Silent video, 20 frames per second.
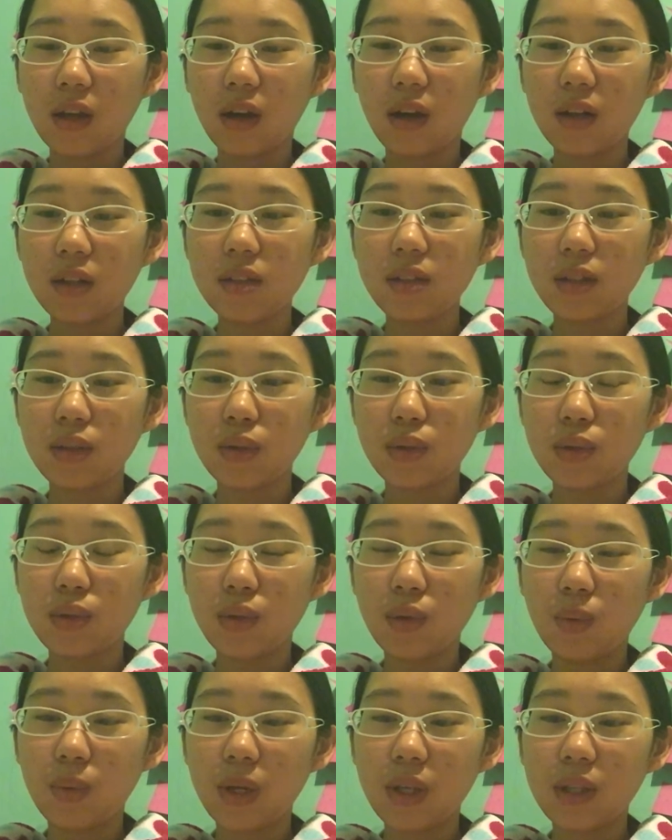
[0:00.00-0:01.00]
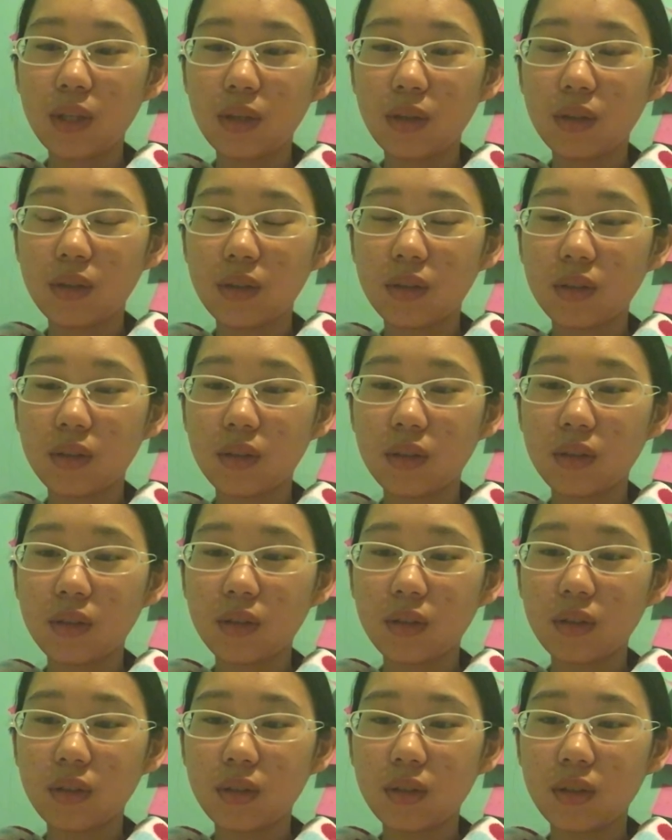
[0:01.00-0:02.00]
而且所谓的，
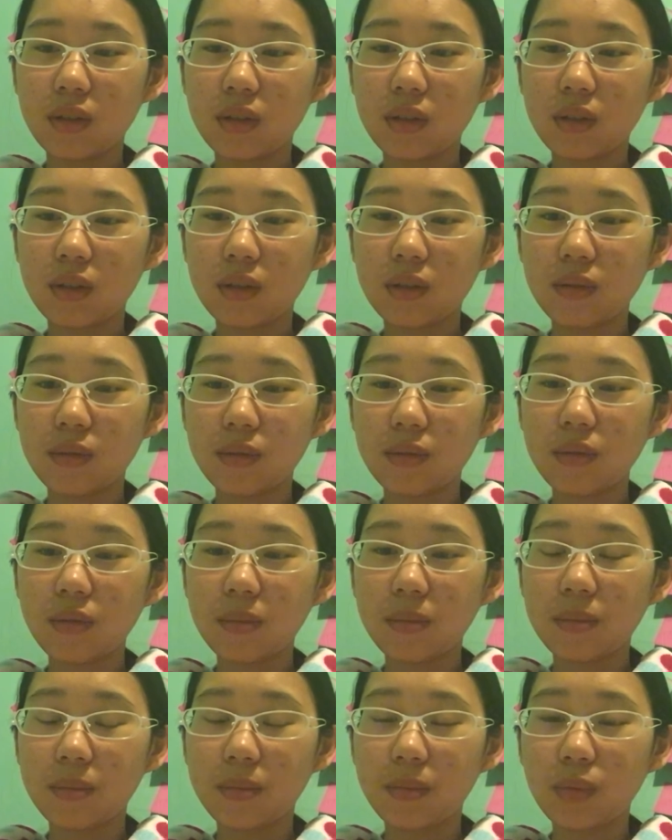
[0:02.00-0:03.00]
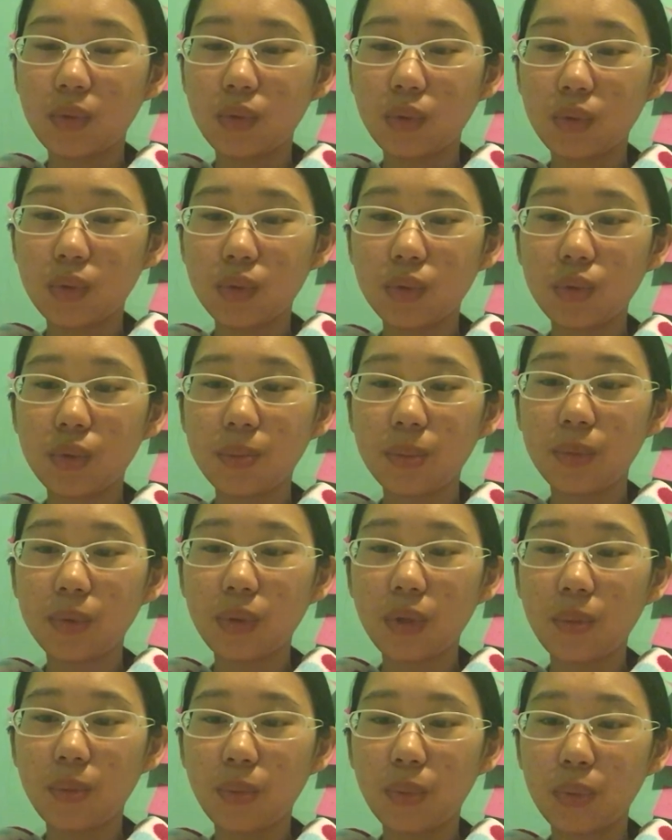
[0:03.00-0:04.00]
嗯，如如不
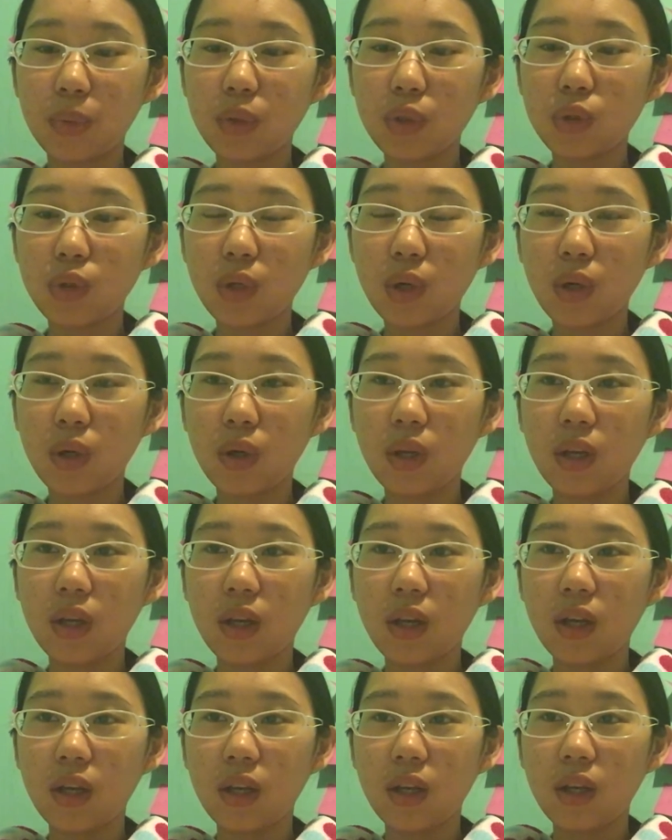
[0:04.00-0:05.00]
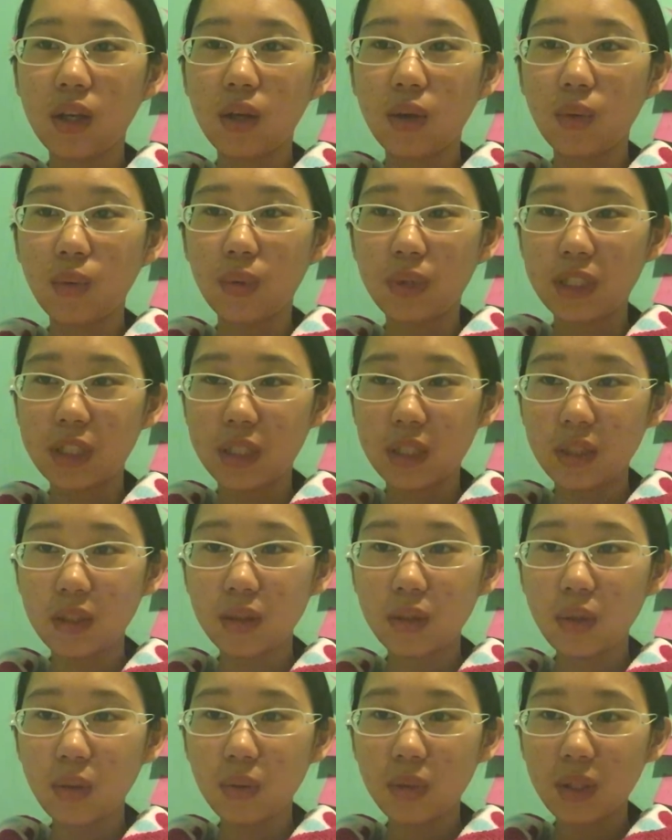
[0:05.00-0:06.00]
动，不是说我
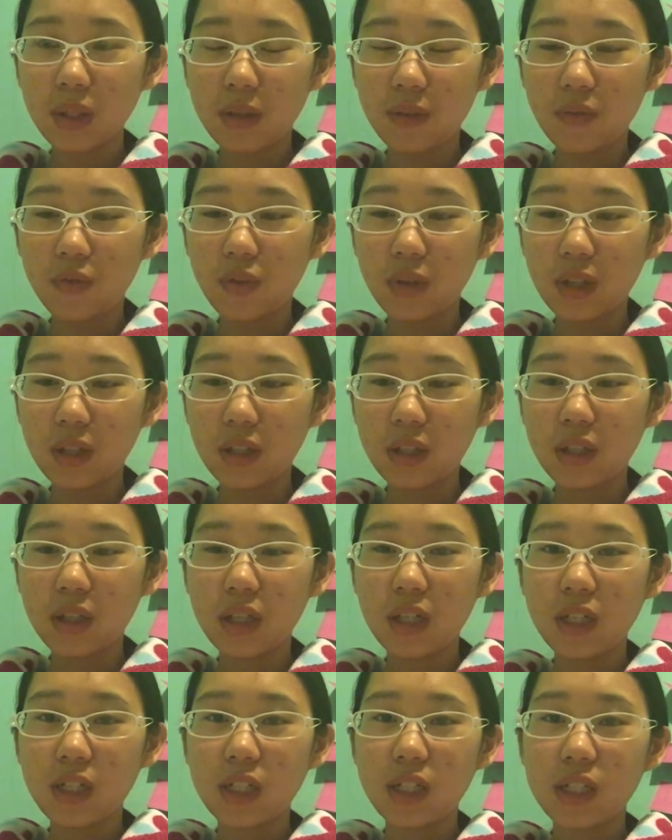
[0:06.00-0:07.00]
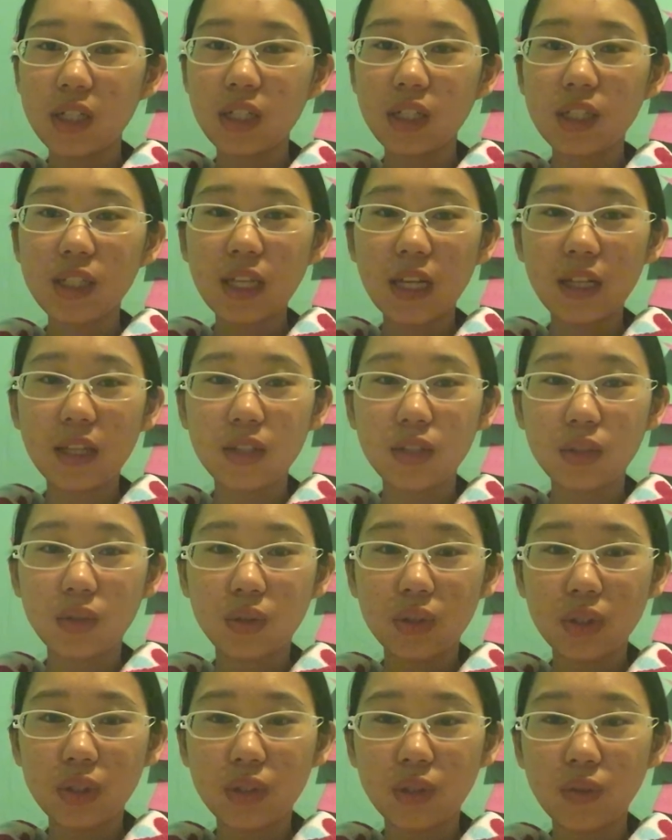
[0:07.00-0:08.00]
心动一分，剩下的
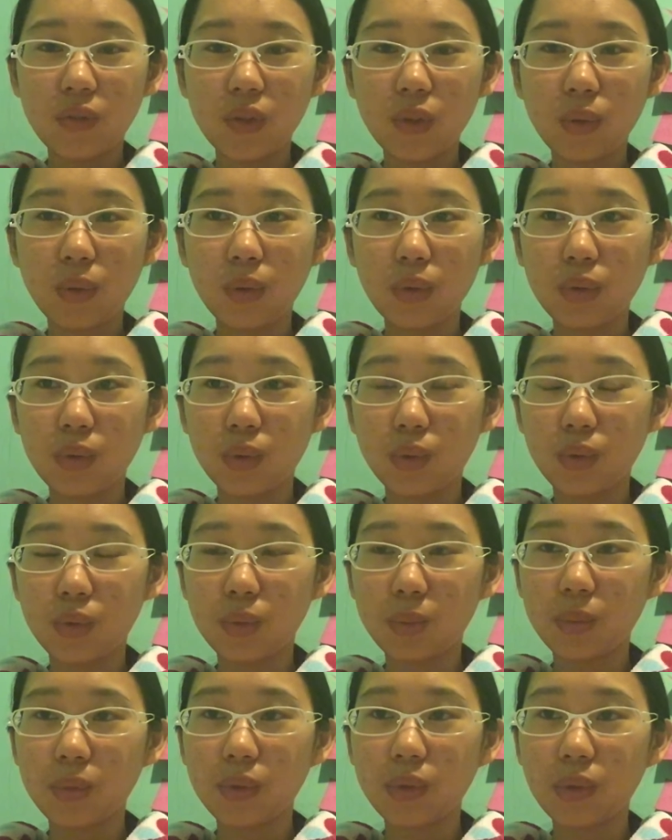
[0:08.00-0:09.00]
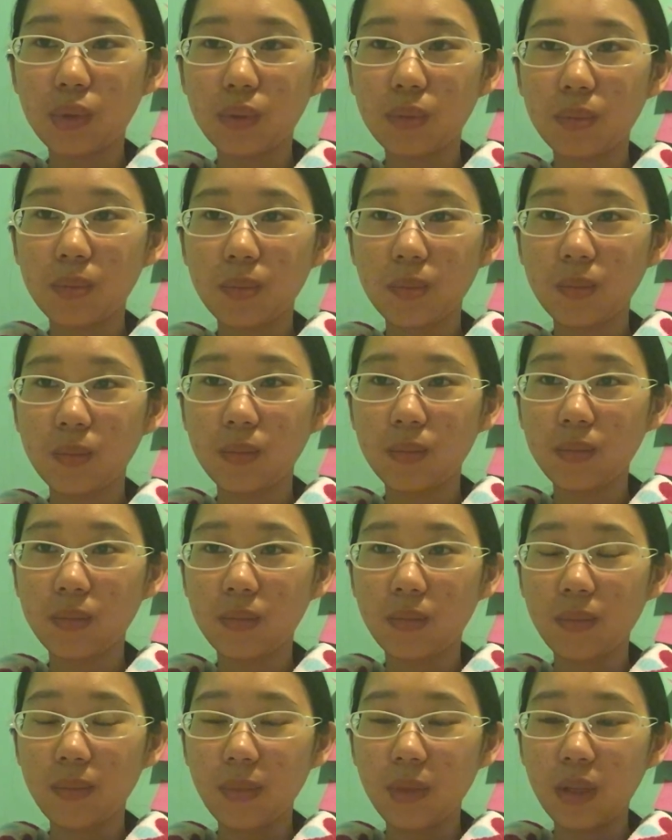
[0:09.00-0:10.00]
九十九分我如如不动，
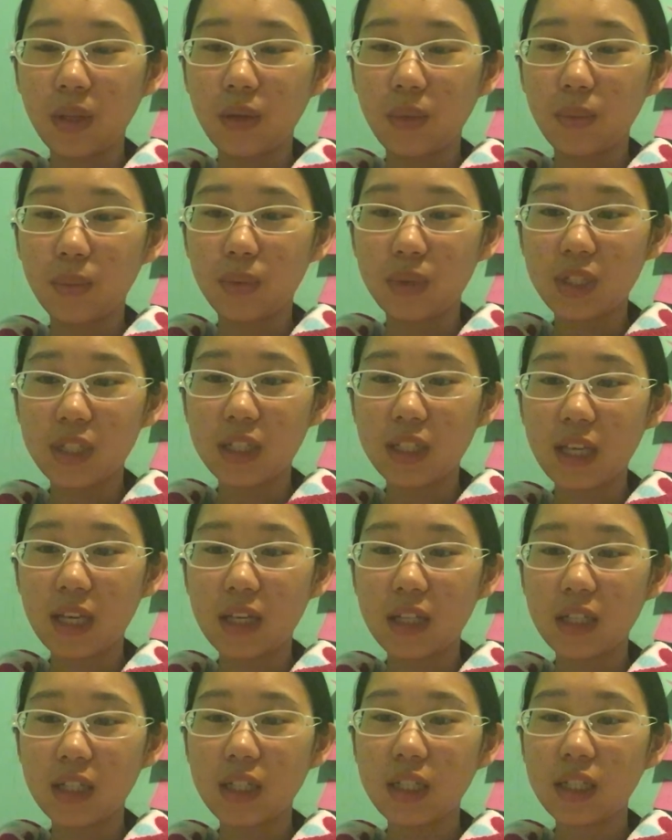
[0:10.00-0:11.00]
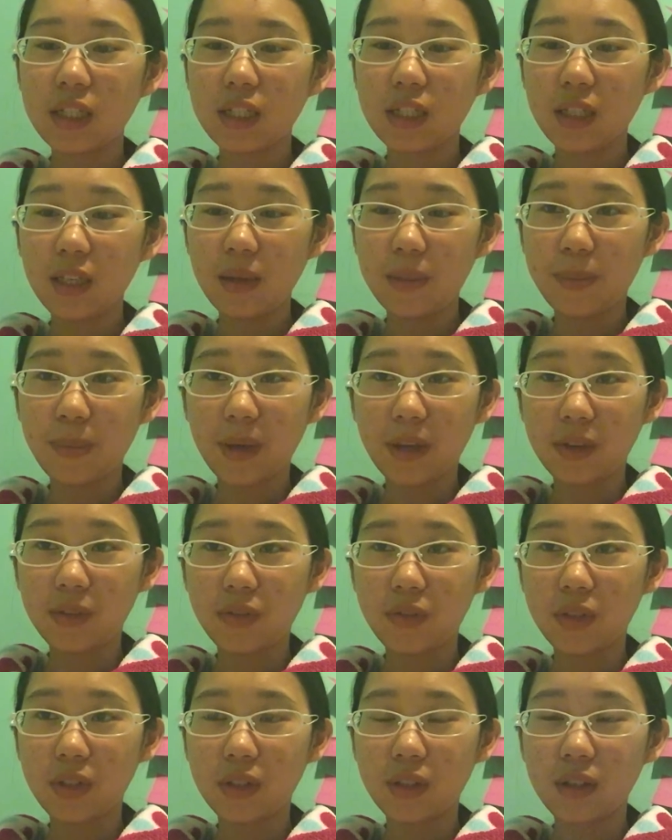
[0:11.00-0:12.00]
不是那样，是一百
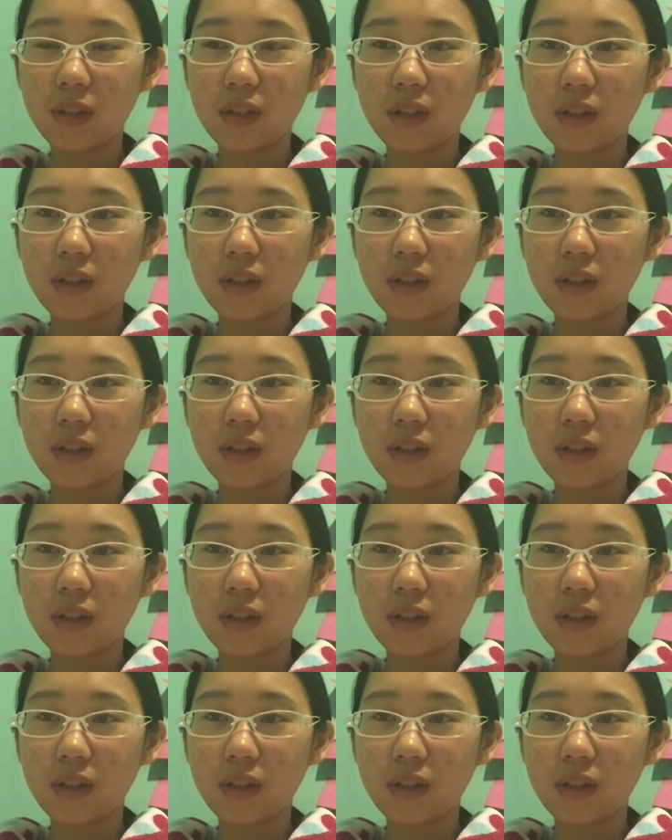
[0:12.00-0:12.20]
分，